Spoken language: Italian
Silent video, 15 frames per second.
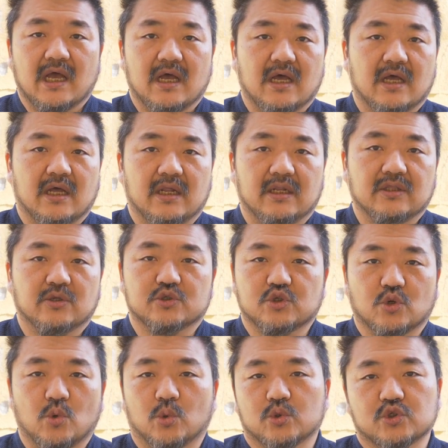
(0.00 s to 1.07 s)
eh, il
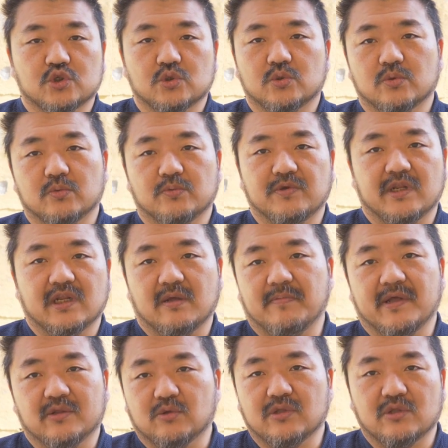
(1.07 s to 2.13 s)
nostro corso viene
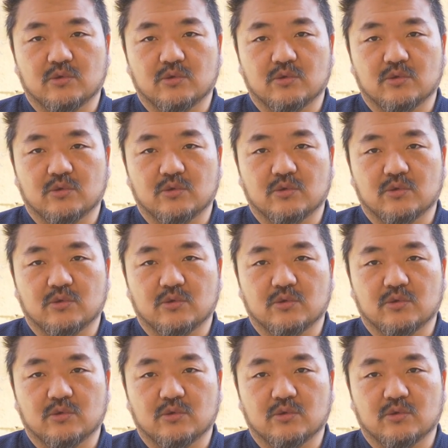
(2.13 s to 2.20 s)
aperto